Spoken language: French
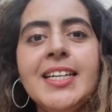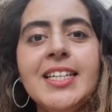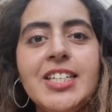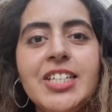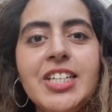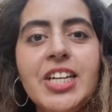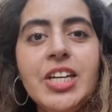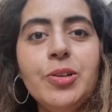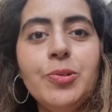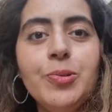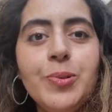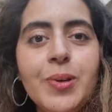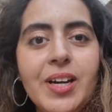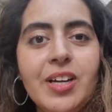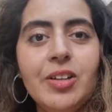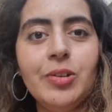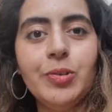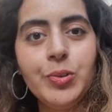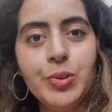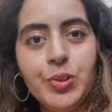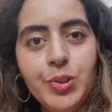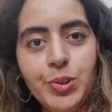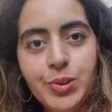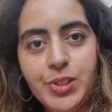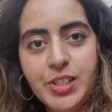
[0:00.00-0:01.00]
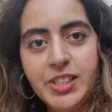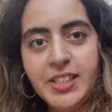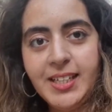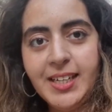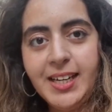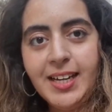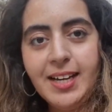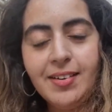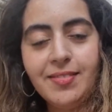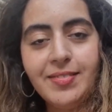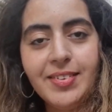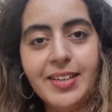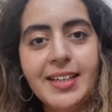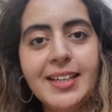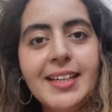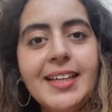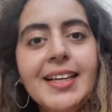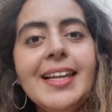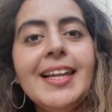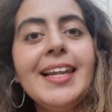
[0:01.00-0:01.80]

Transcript: J'ai eu un entretien avec